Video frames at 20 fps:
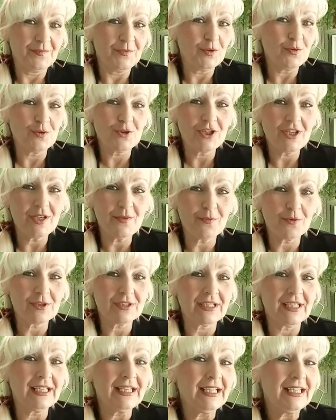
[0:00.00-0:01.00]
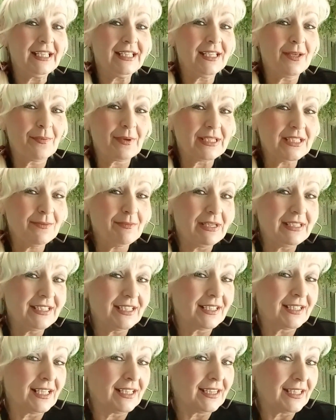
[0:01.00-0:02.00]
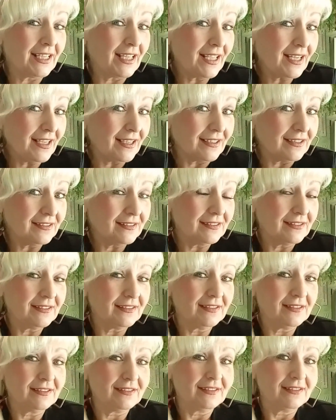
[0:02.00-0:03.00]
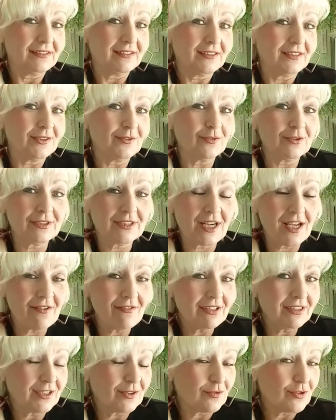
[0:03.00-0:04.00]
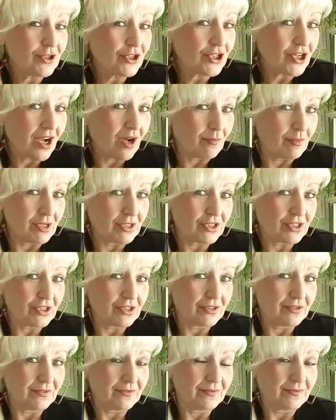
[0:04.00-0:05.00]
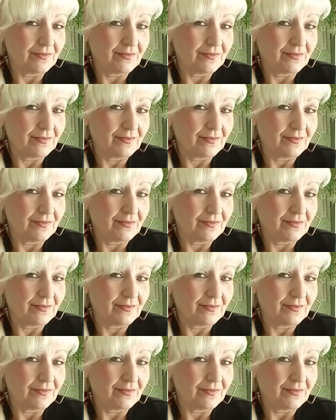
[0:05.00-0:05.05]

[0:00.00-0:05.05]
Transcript: Неужели просто необходимо идти к Нателле и устраивать такой шабаш?